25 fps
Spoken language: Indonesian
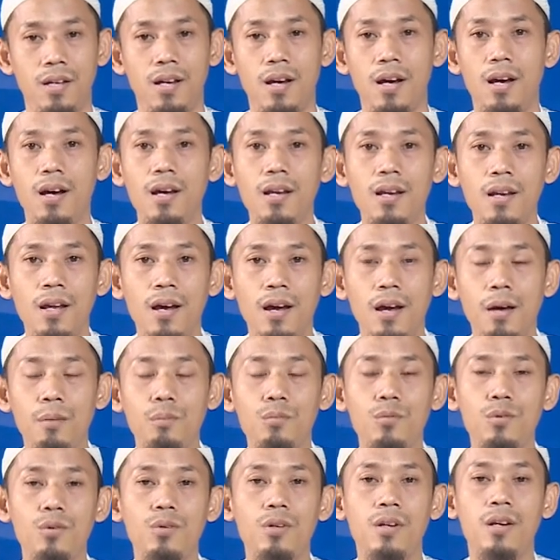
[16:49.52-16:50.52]

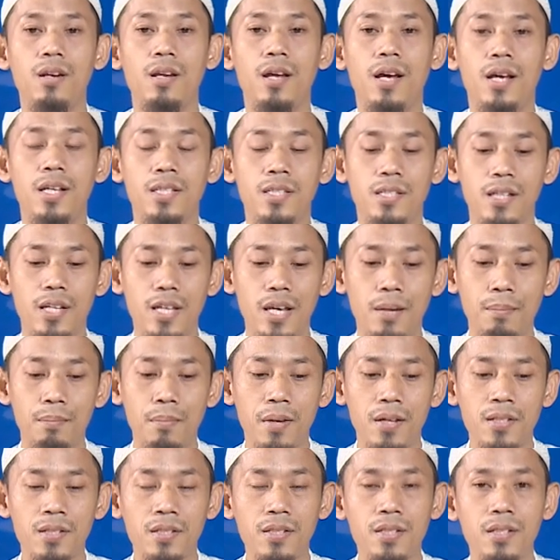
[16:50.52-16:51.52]
Alhamdulillah saya
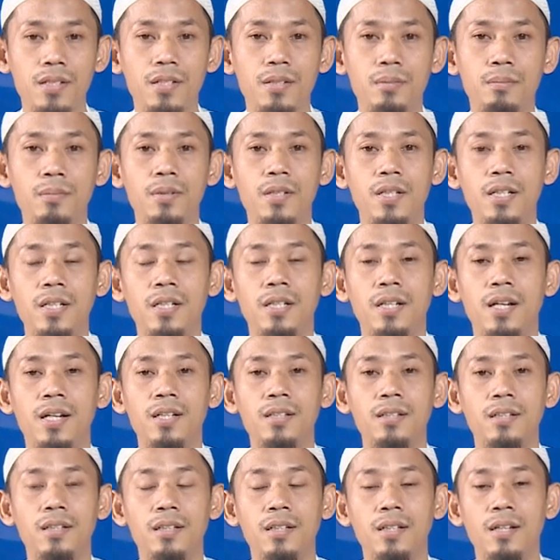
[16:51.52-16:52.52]
masih
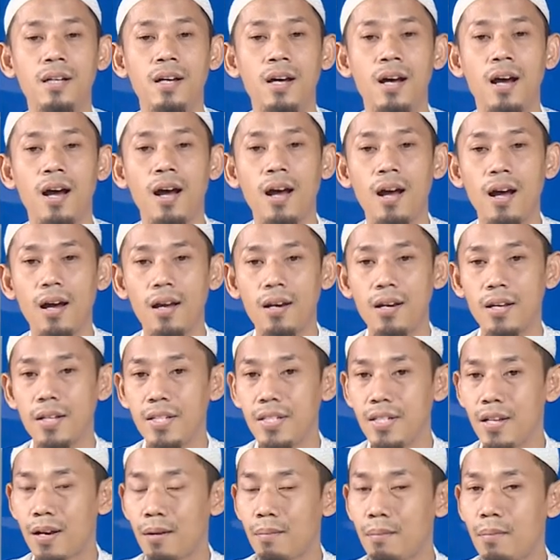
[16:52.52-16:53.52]
diberikan akhlak
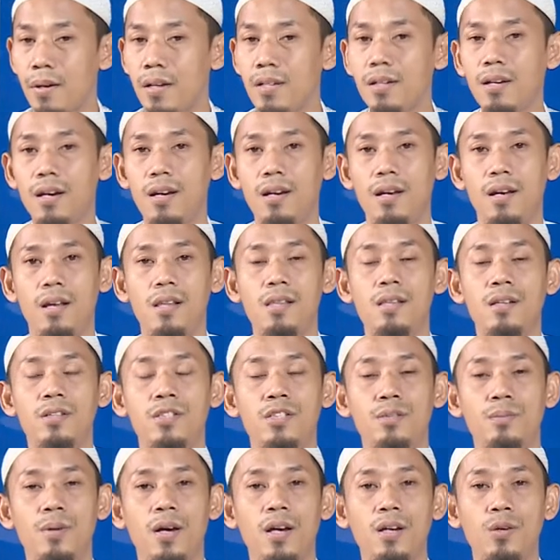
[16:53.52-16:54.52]
yang baik oleh Allah
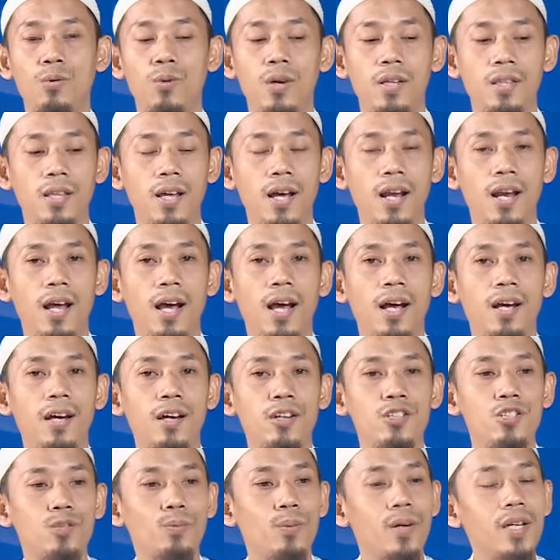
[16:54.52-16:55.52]
Subhanahu wa taala agar
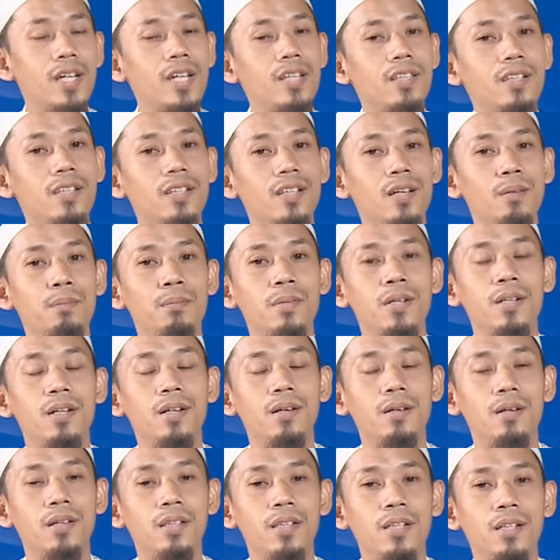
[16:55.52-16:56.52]
supaya kita tidak
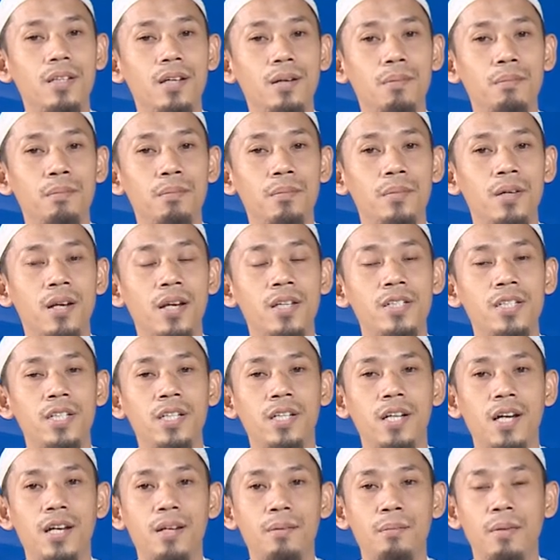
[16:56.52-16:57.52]
tidak
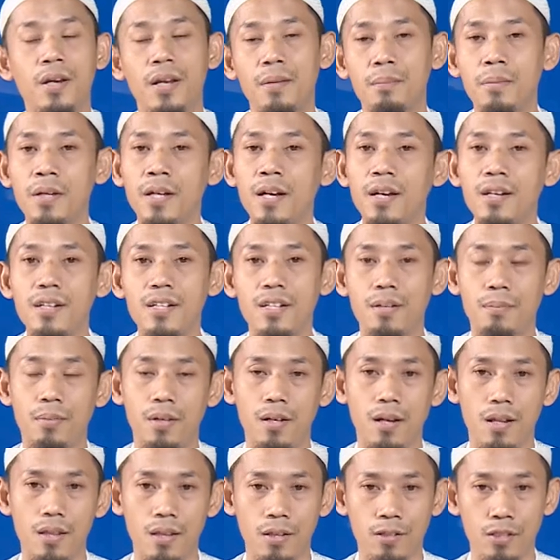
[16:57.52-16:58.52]
melecehkan meremehkan
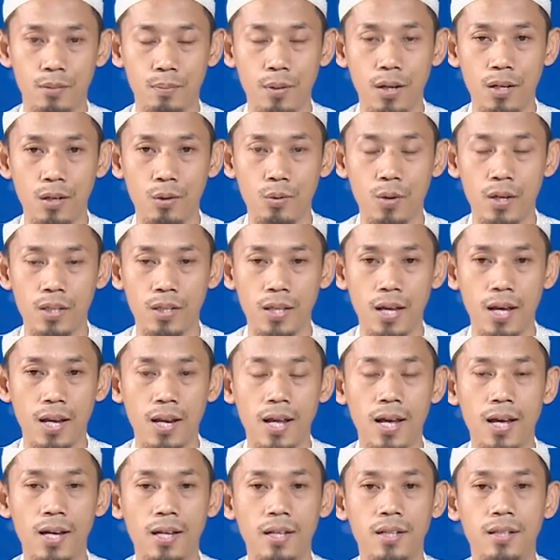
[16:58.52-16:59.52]
nikmat Allah Subhanahu wa
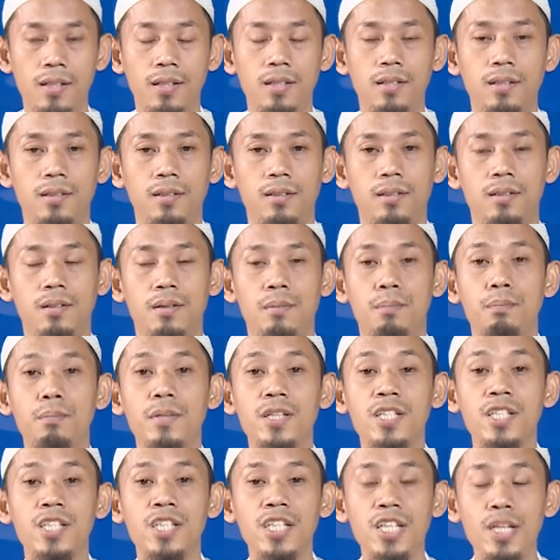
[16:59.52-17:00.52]
taala
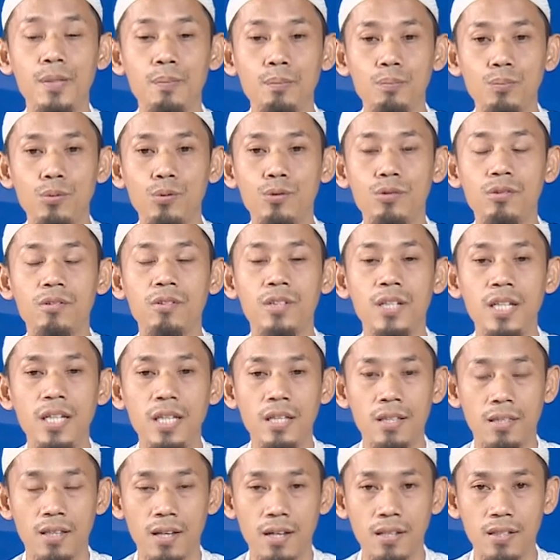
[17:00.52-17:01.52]
meskipun
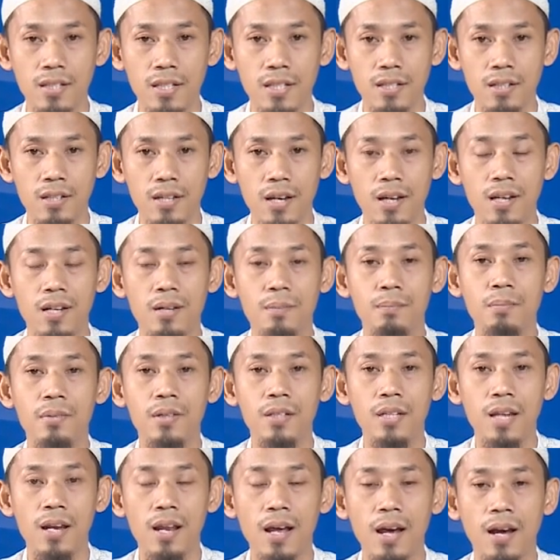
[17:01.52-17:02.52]
kita tidak
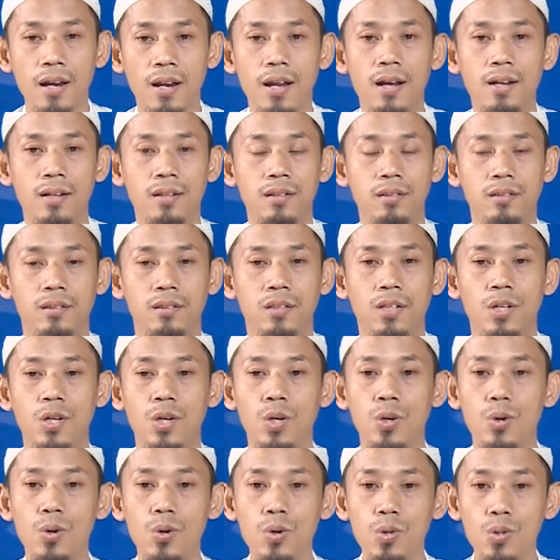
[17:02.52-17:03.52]
dilarang
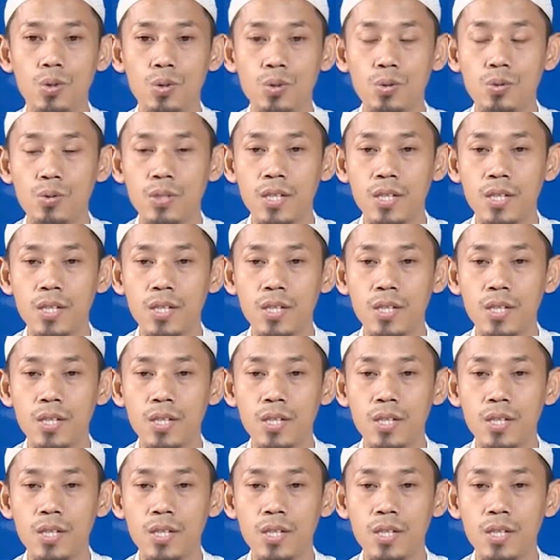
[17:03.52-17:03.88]
untuk